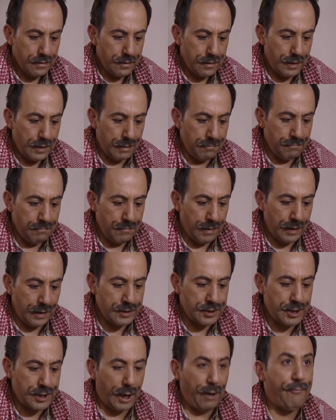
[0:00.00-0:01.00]
لم
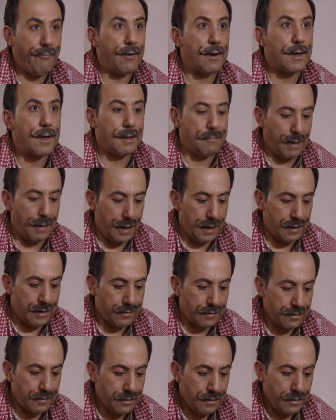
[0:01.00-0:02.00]
أنجح في القمار
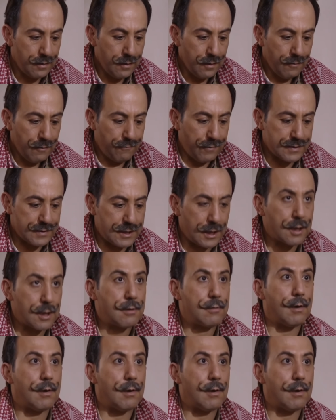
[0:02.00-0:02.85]
فصرت